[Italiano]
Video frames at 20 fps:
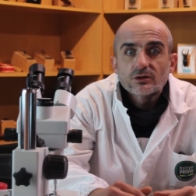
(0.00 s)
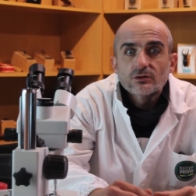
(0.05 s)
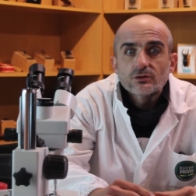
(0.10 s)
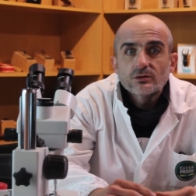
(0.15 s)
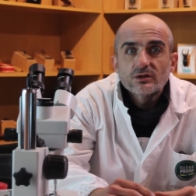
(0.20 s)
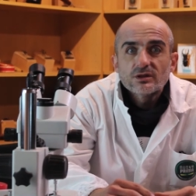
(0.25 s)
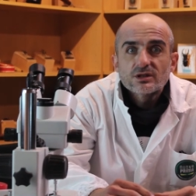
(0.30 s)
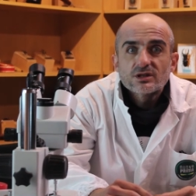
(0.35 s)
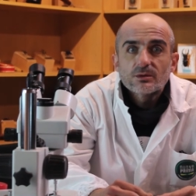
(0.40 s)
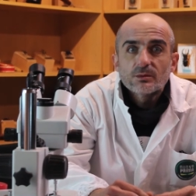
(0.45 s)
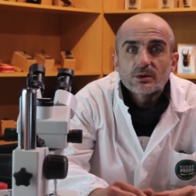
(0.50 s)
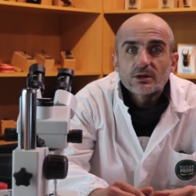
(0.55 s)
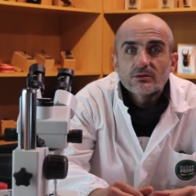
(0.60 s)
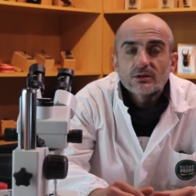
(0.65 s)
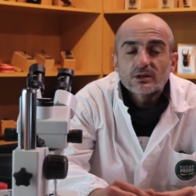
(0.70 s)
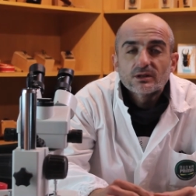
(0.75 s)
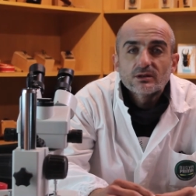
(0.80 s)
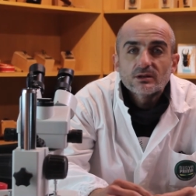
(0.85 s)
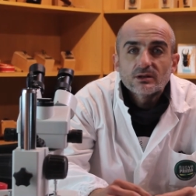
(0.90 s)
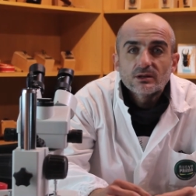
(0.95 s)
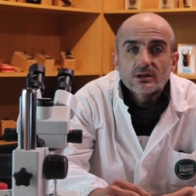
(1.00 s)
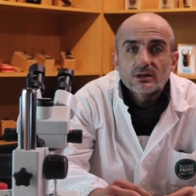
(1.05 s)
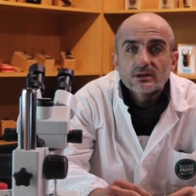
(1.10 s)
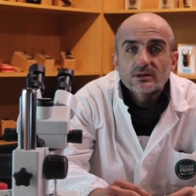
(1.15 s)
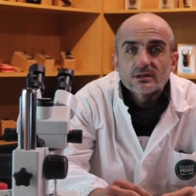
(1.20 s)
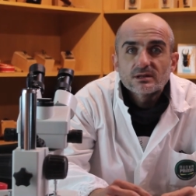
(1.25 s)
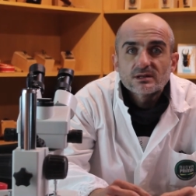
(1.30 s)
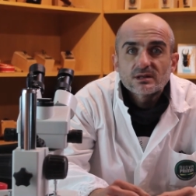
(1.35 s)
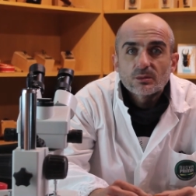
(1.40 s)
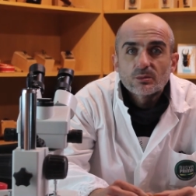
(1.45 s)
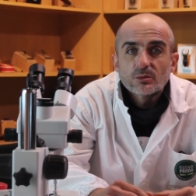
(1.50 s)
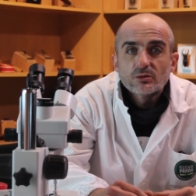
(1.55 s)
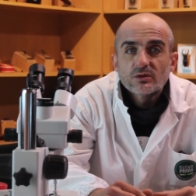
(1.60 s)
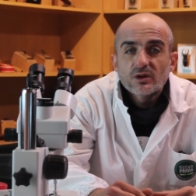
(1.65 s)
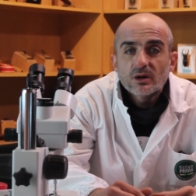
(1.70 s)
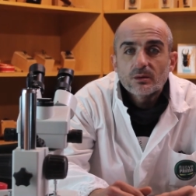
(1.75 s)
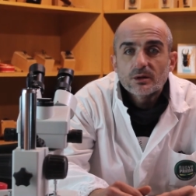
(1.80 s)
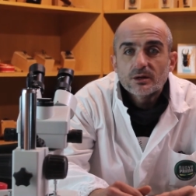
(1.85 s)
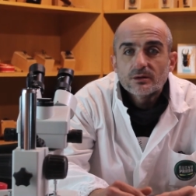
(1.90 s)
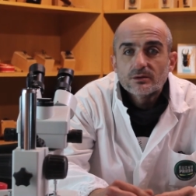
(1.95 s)
a tutti, siamo arrivati al terzo
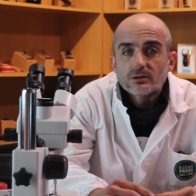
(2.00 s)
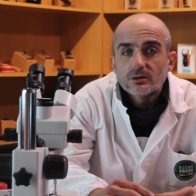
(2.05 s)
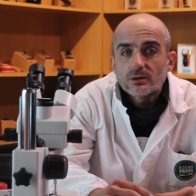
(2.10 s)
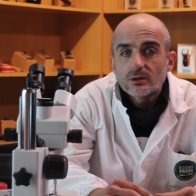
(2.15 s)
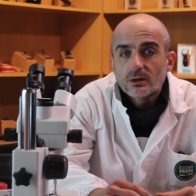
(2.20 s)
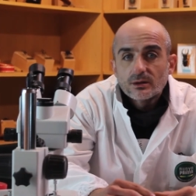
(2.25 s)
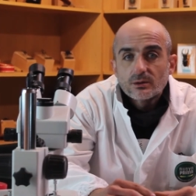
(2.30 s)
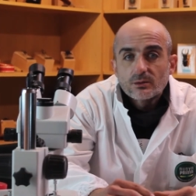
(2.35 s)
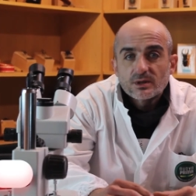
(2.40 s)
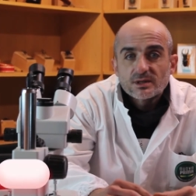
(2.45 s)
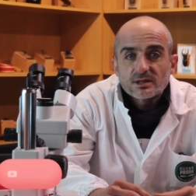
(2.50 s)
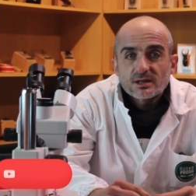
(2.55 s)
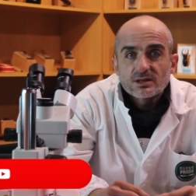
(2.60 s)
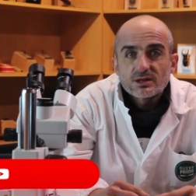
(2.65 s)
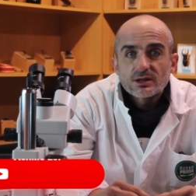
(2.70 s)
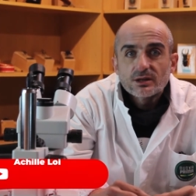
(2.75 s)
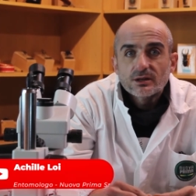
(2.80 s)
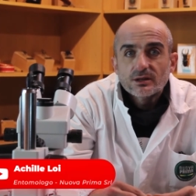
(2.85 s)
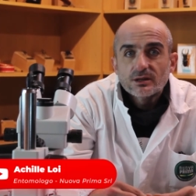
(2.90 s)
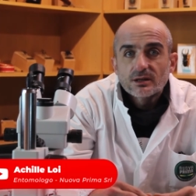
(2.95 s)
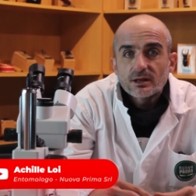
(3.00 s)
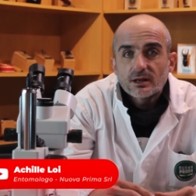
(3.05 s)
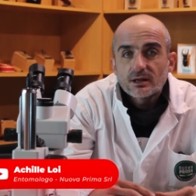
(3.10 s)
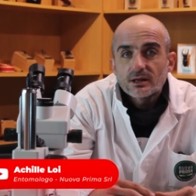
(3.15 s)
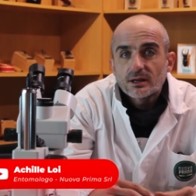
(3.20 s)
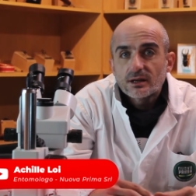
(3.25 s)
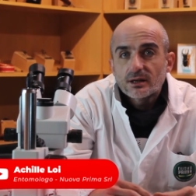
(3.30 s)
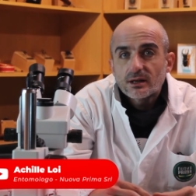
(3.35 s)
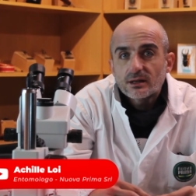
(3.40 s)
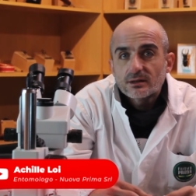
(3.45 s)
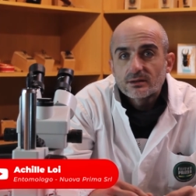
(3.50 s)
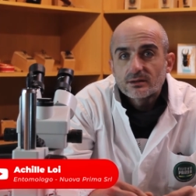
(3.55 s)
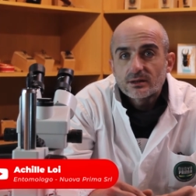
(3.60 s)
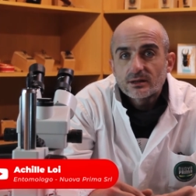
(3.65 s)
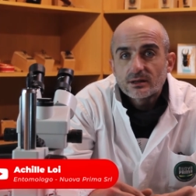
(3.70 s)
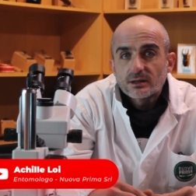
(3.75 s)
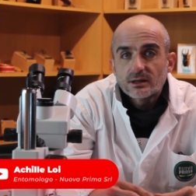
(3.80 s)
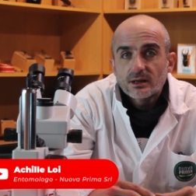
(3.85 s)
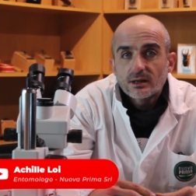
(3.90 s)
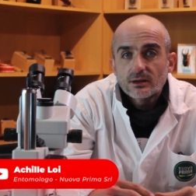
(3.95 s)
appuntamento in questa serie di
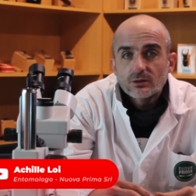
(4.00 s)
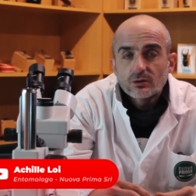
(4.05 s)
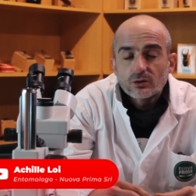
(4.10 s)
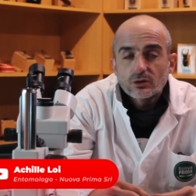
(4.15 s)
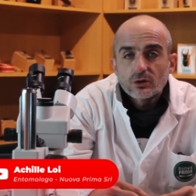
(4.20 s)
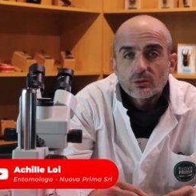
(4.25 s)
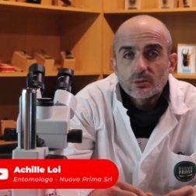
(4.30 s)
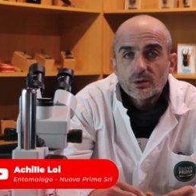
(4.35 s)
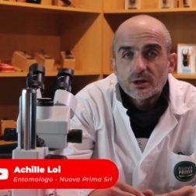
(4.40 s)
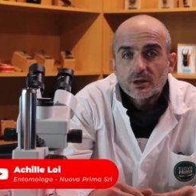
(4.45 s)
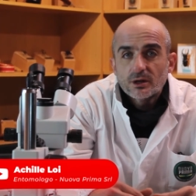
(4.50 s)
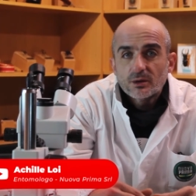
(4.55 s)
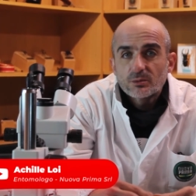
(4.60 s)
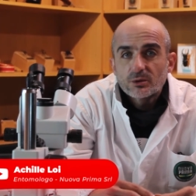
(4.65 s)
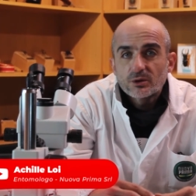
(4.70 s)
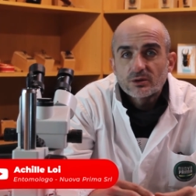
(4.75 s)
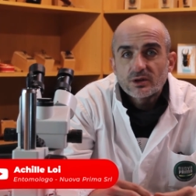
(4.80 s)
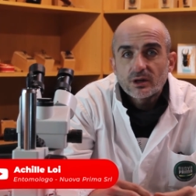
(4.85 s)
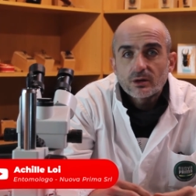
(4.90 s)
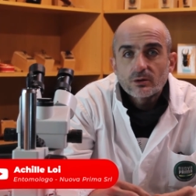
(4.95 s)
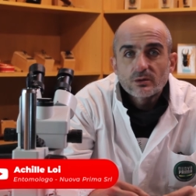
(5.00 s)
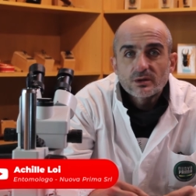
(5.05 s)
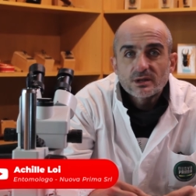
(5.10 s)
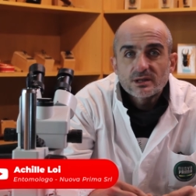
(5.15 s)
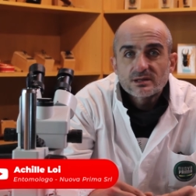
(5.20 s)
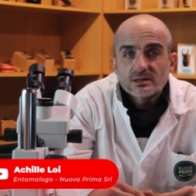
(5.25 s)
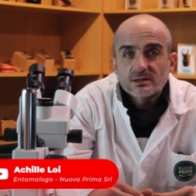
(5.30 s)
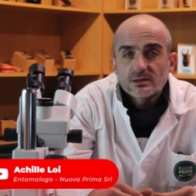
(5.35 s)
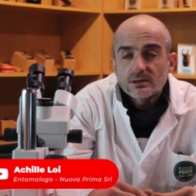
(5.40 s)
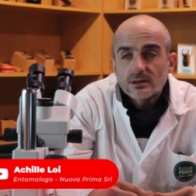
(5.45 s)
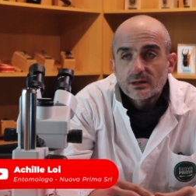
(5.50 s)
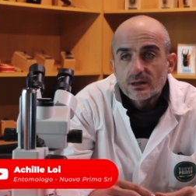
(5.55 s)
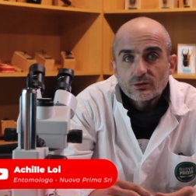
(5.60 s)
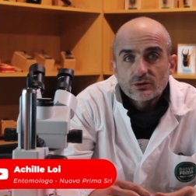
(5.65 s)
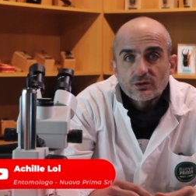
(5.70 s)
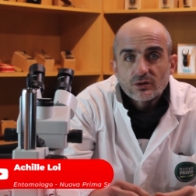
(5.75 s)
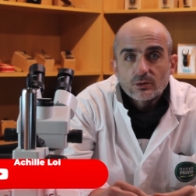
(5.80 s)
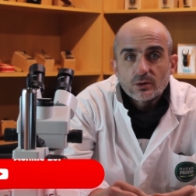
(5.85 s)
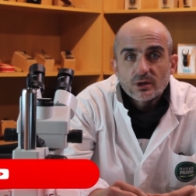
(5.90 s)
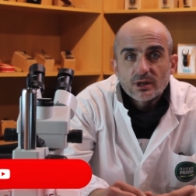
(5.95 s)
chiacchierate che hanno come protagonisti
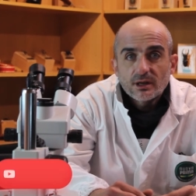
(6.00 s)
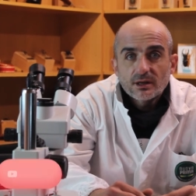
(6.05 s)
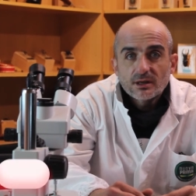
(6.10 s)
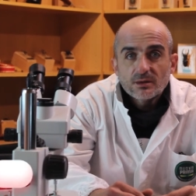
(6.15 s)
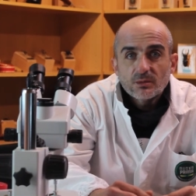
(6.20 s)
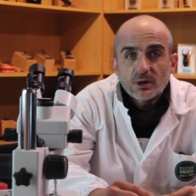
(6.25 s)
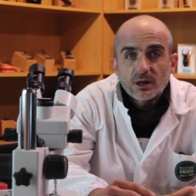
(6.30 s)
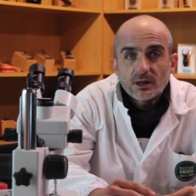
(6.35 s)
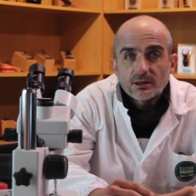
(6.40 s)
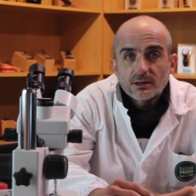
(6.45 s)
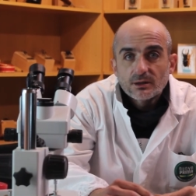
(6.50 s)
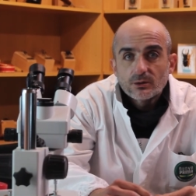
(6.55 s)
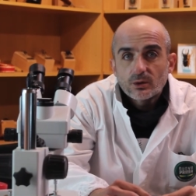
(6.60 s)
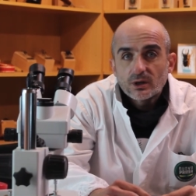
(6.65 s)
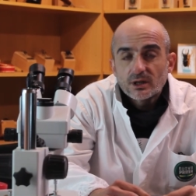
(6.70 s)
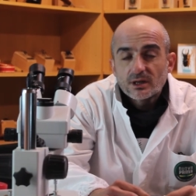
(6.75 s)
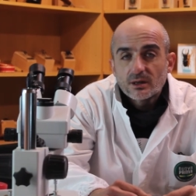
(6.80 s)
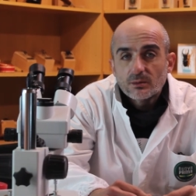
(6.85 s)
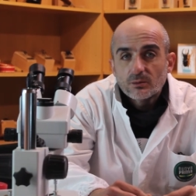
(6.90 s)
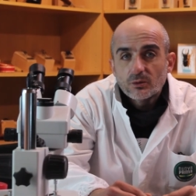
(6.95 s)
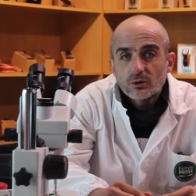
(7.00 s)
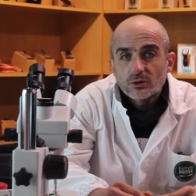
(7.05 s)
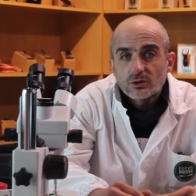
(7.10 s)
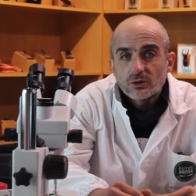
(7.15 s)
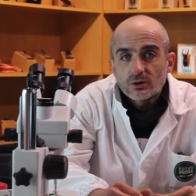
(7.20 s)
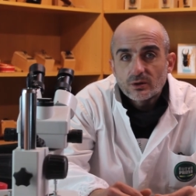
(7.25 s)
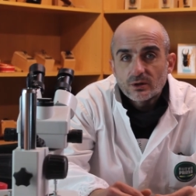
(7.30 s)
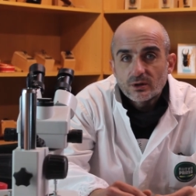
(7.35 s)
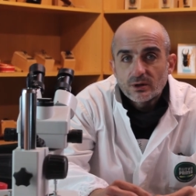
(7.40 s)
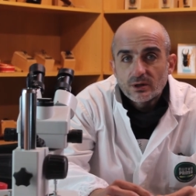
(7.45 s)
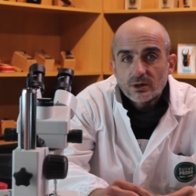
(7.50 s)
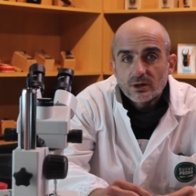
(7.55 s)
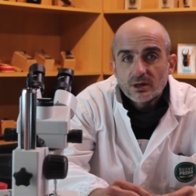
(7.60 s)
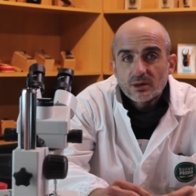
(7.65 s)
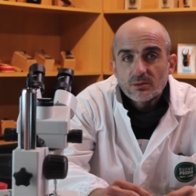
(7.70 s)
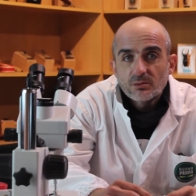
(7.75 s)
tutti quegli animali in qualche modo eh,